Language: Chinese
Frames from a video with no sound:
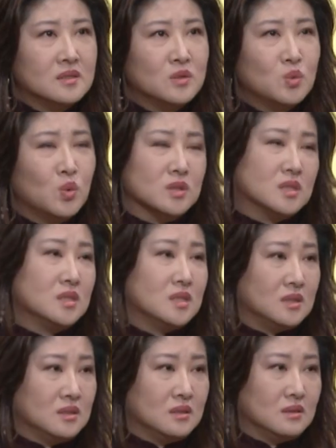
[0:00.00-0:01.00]
实我自
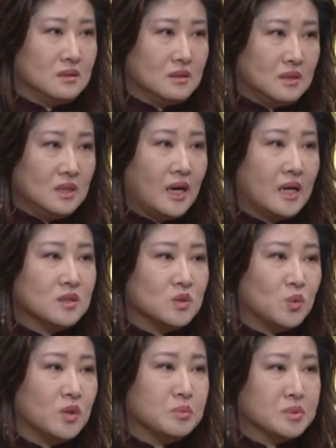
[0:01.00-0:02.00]
己一开始
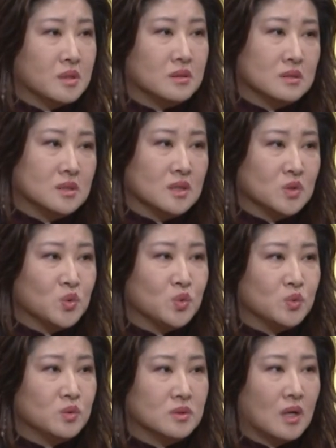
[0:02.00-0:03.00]
我也不是很清
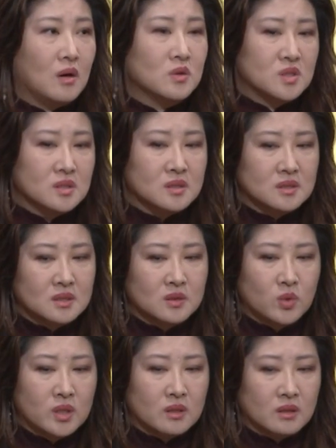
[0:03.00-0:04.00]
楚，然后真的是因
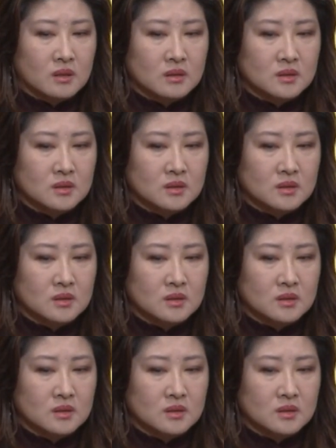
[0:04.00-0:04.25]
为